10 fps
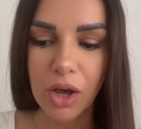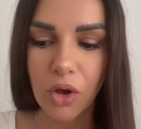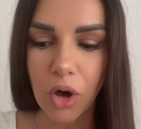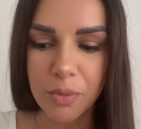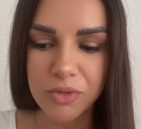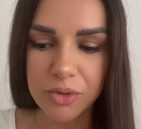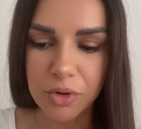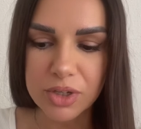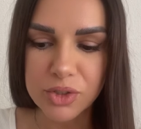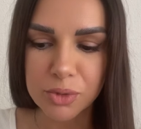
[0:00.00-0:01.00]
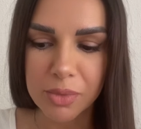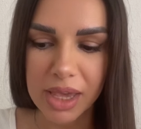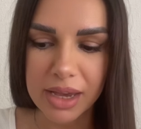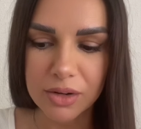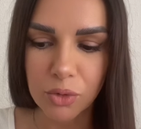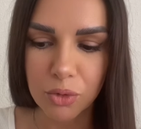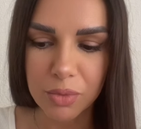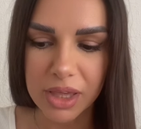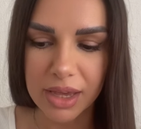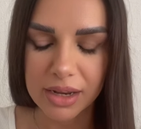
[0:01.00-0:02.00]
Kommt, wir wollen zum Herrn
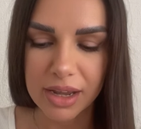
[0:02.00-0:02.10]
umkehren.